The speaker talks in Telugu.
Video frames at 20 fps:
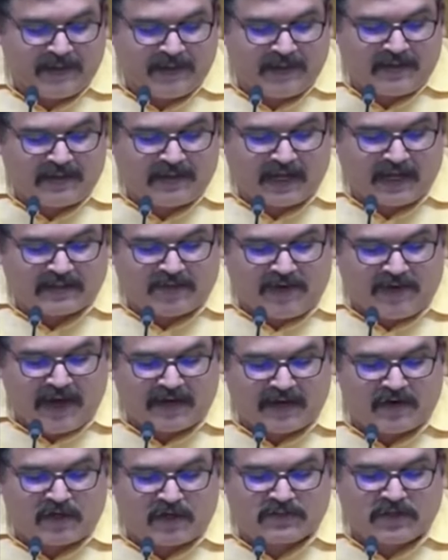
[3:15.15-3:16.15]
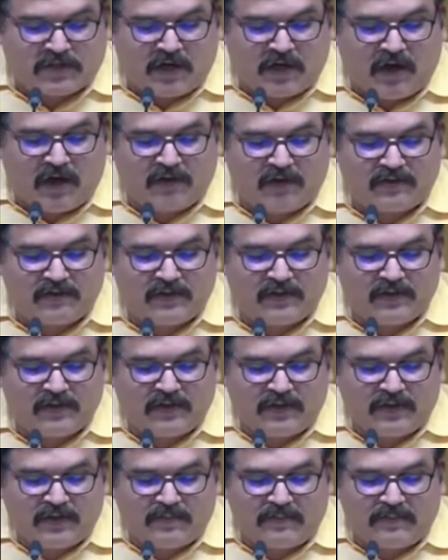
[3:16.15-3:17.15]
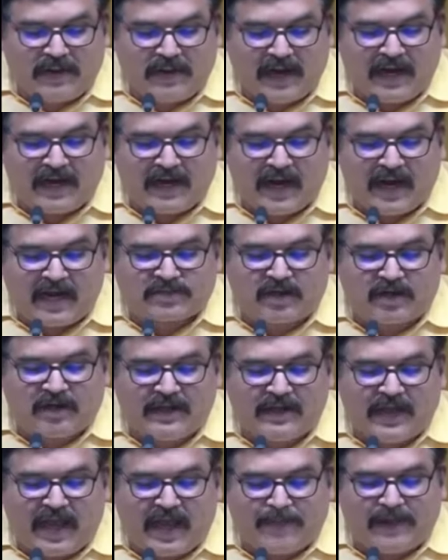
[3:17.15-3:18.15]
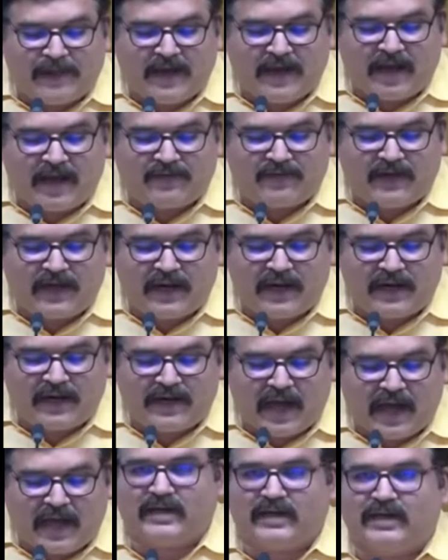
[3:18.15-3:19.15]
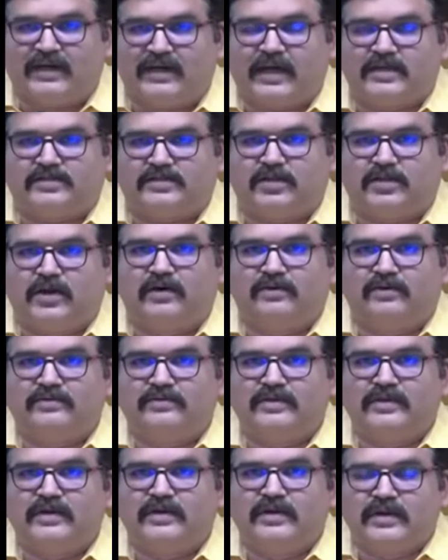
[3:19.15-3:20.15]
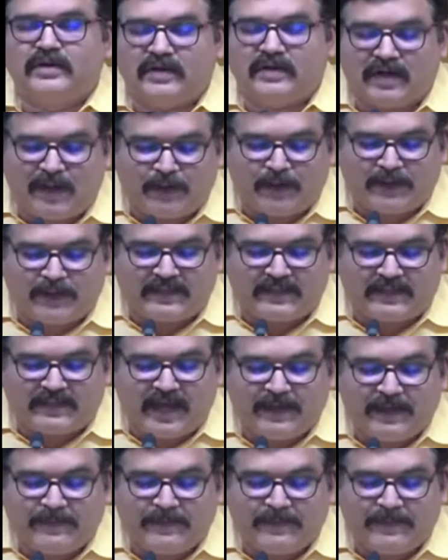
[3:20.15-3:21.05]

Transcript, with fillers: గత వారం రోజుల్లో మహారాష్ట్రలో యాభై ఆరు వేల నాలుగు వందల కేసులు నమోదైతే